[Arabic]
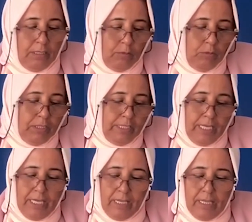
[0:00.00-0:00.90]

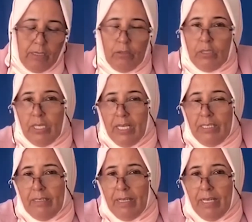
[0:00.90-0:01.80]
والكارثة الأخرى
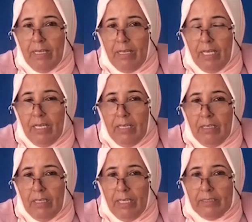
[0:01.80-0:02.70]
أن
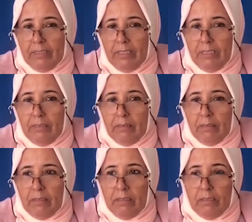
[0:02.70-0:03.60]
حاطين
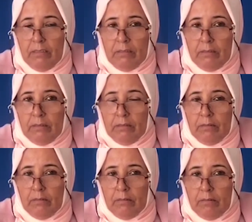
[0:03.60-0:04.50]
آه،
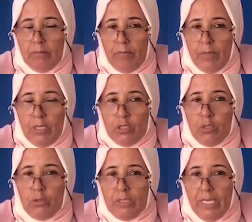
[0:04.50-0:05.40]

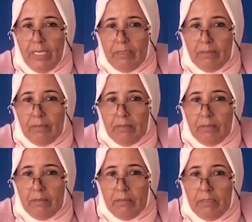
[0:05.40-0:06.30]
شرطة
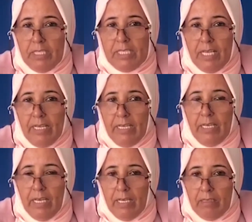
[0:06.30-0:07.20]

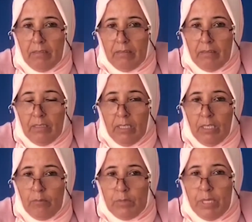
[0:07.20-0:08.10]
نسائية
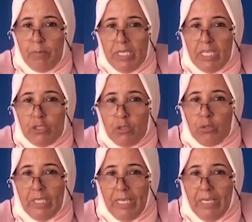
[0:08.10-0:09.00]
مسمينها
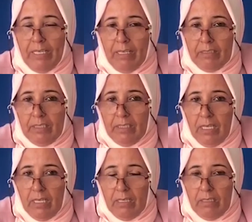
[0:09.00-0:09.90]
الشرطة
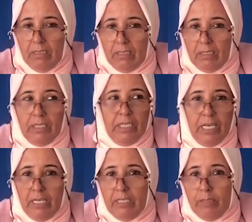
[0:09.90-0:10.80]
الأخلاقية
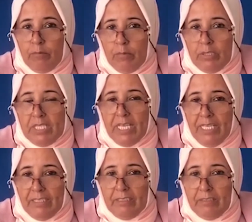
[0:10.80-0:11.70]
هي اللي
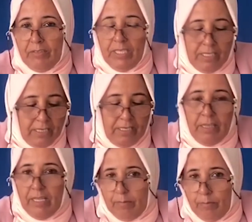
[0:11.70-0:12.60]
تساعد في هذا
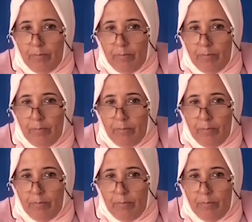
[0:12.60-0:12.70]
النظام